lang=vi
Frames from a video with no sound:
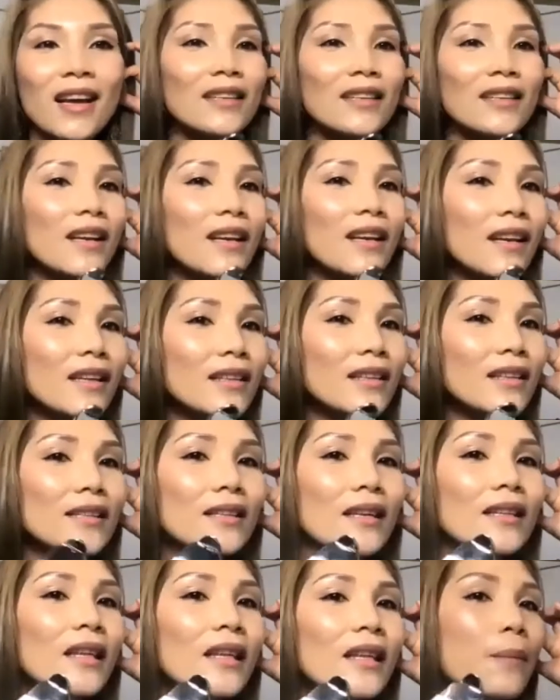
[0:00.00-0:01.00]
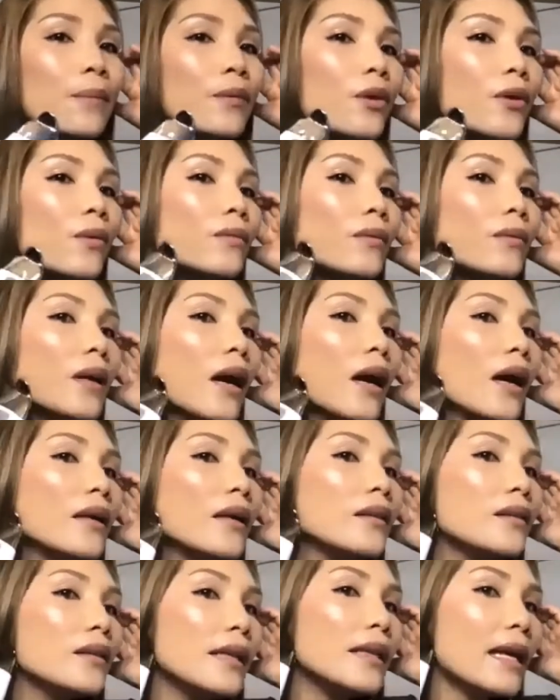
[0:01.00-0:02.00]
cho nên anh chị sẽ tập trung ở
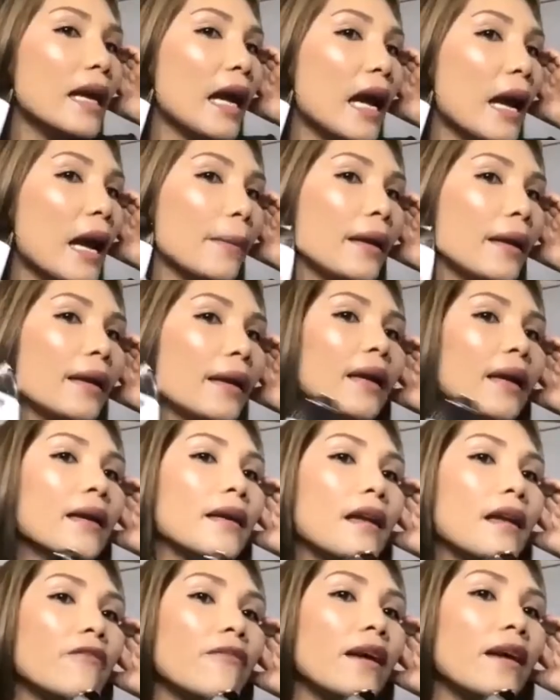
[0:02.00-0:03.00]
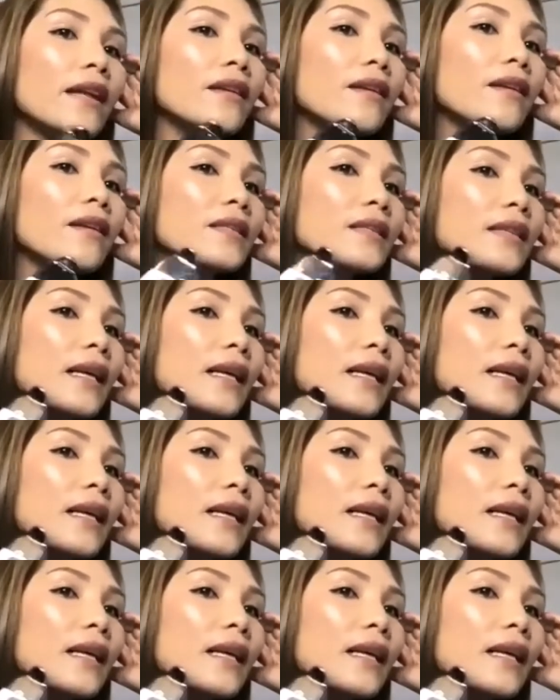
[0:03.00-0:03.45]
dưới cái hàm này này để vét cho nó